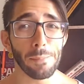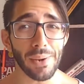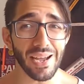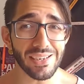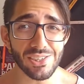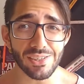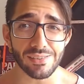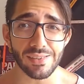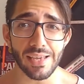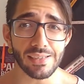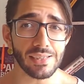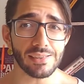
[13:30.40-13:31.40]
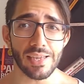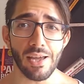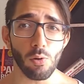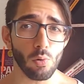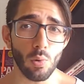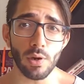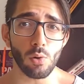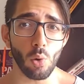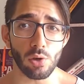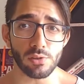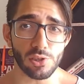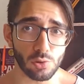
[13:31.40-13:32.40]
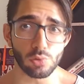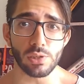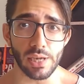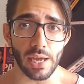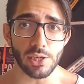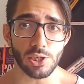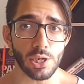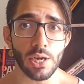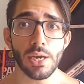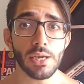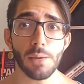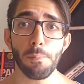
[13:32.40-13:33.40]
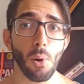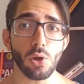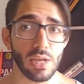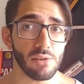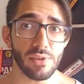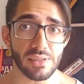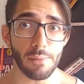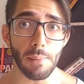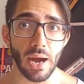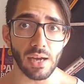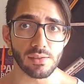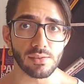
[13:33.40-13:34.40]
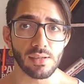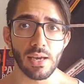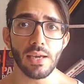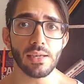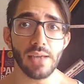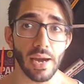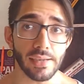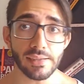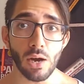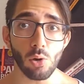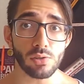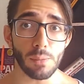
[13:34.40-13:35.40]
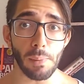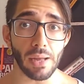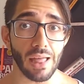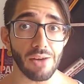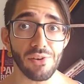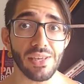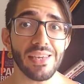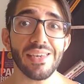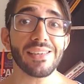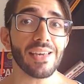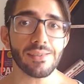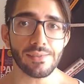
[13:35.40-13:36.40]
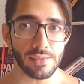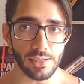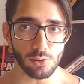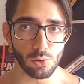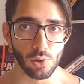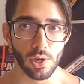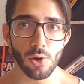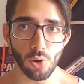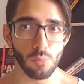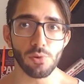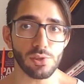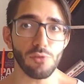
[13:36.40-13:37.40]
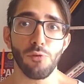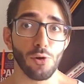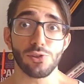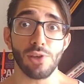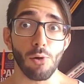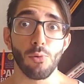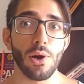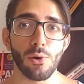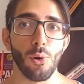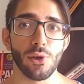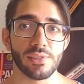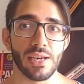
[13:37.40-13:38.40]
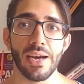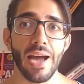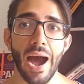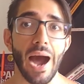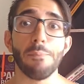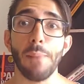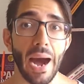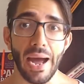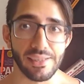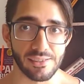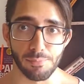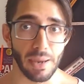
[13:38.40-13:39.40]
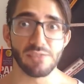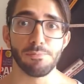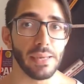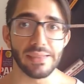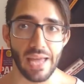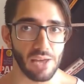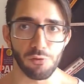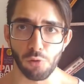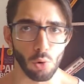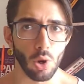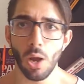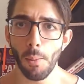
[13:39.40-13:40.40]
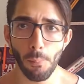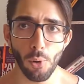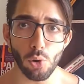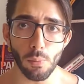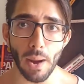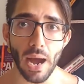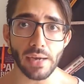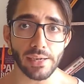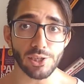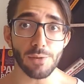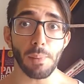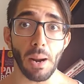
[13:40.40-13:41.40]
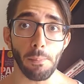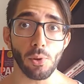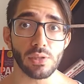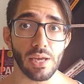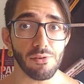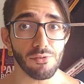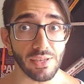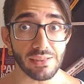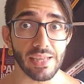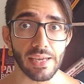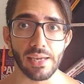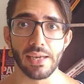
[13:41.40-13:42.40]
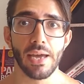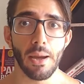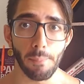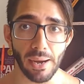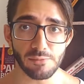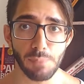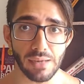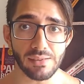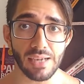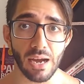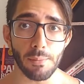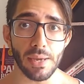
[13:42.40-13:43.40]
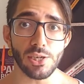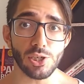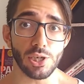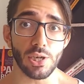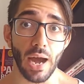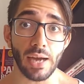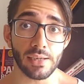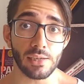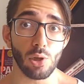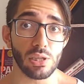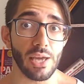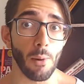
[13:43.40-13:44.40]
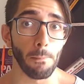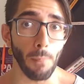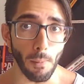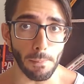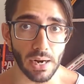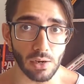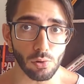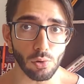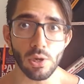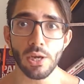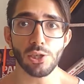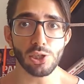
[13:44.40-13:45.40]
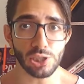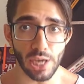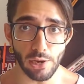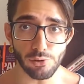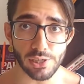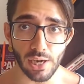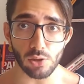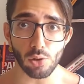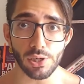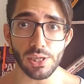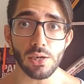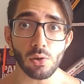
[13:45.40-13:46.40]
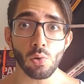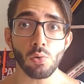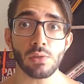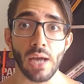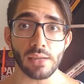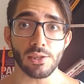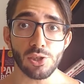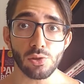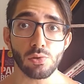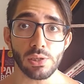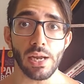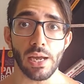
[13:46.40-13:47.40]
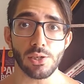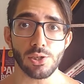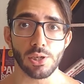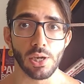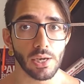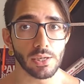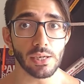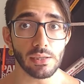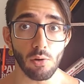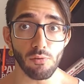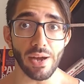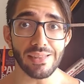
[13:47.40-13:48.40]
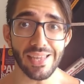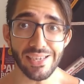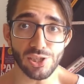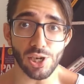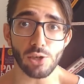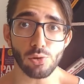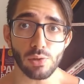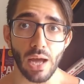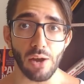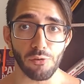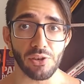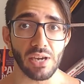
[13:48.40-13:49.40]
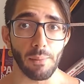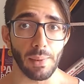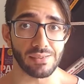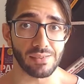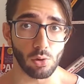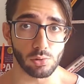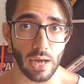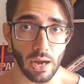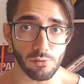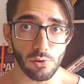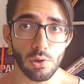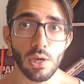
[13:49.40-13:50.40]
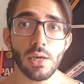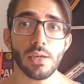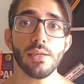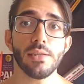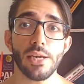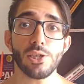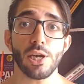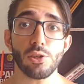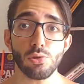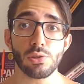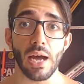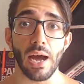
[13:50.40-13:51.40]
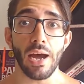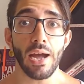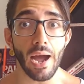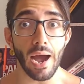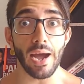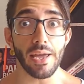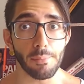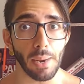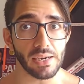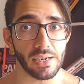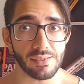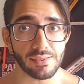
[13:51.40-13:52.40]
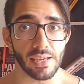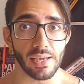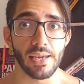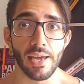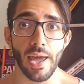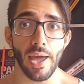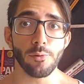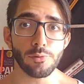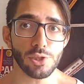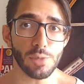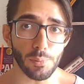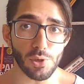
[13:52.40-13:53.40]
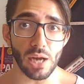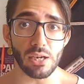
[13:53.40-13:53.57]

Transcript: para dizer que tem alguma coisa de nutriente e poder vender mais e ainda usa a palavra enriquecido, como se fosse alguma coisa a mais, mais benéfico puro marketing para poder vender. Mas basicamente aquilo ali é um pó branco cheio de caloria com nada de nutriente, que não vai nem te ajudar a ficar mais saudável e nem te ajudar a emagrecer. É um tipo de